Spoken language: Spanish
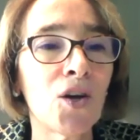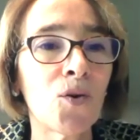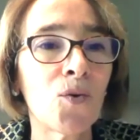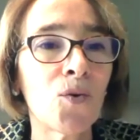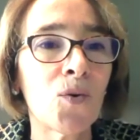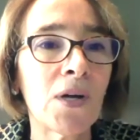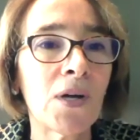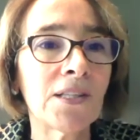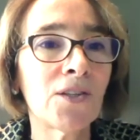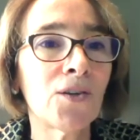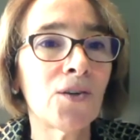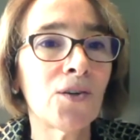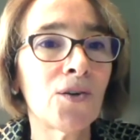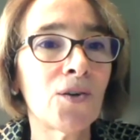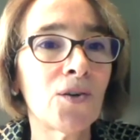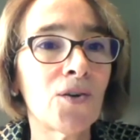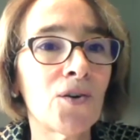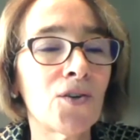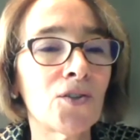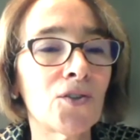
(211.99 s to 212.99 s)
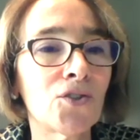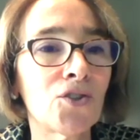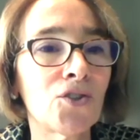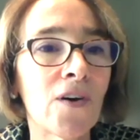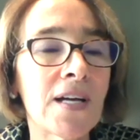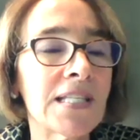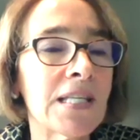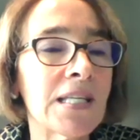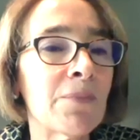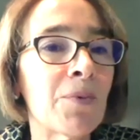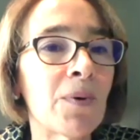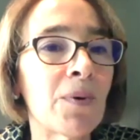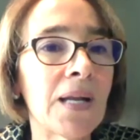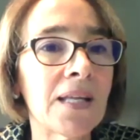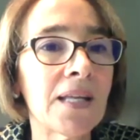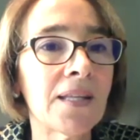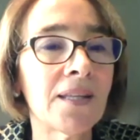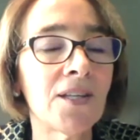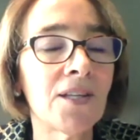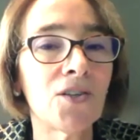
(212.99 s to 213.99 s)
cuando toda esa
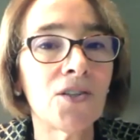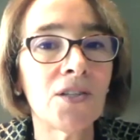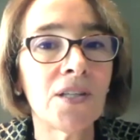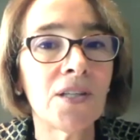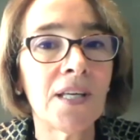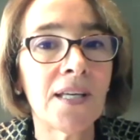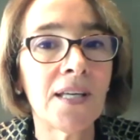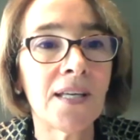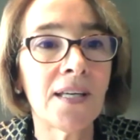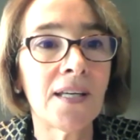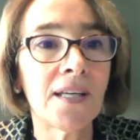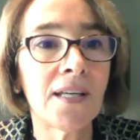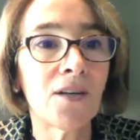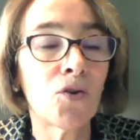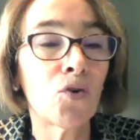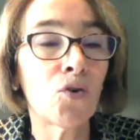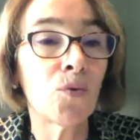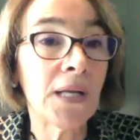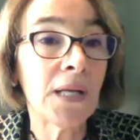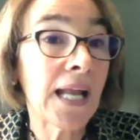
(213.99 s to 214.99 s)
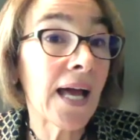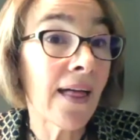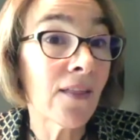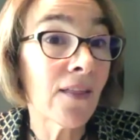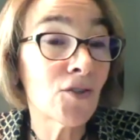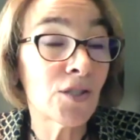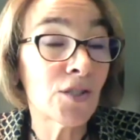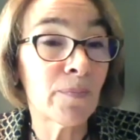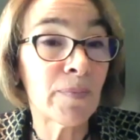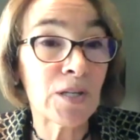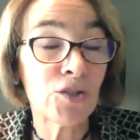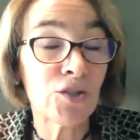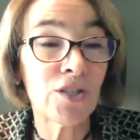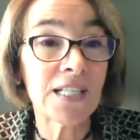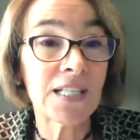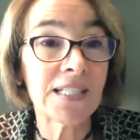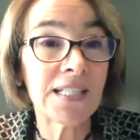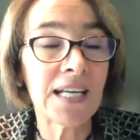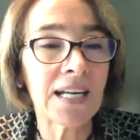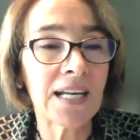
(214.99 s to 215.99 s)
población de jubilados, de
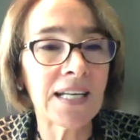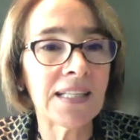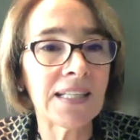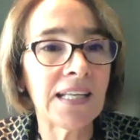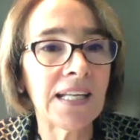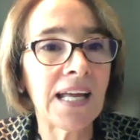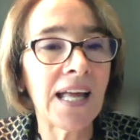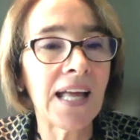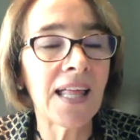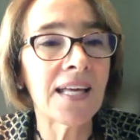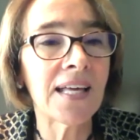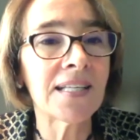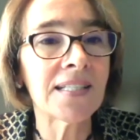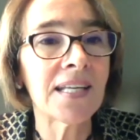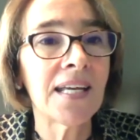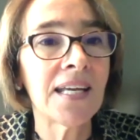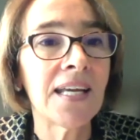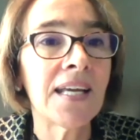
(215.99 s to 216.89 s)
personas ya retiradas,